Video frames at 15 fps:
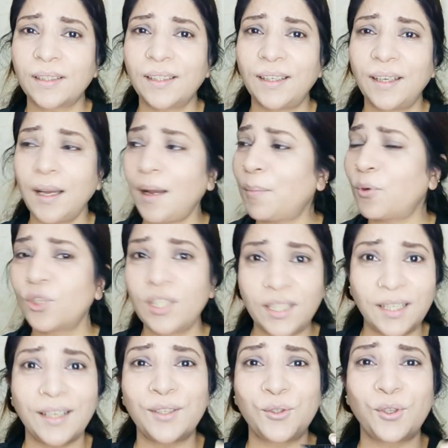सकते ना आपको
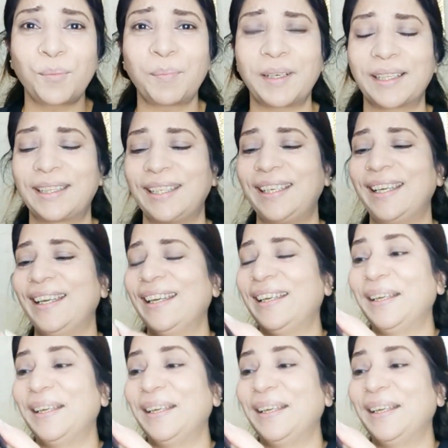शीशे की ज़रूरत पड़ती है